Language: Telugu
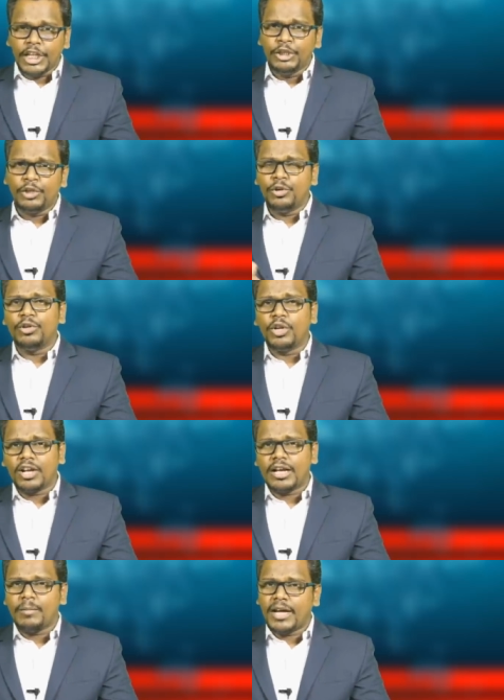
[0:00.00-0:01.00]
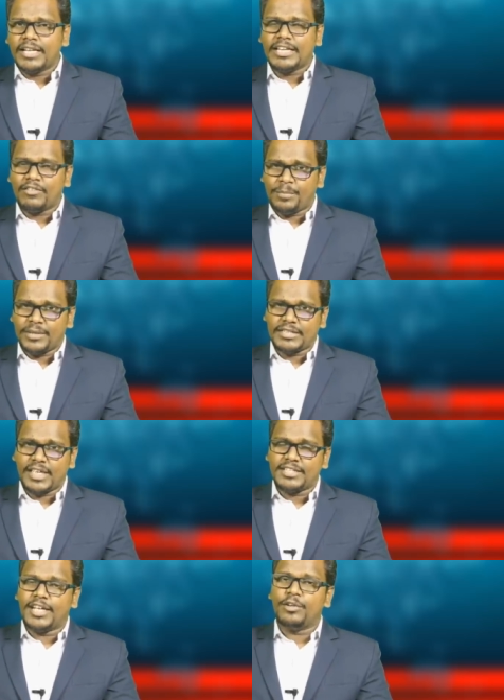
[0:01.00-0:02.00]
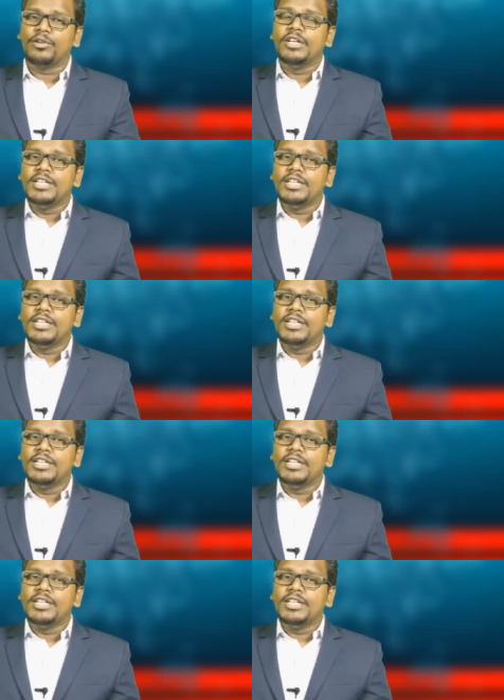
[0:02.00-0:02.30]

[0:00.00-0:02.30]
ఎందుకు డొక్కా మాణిక్య వరప్రసాద్ గారు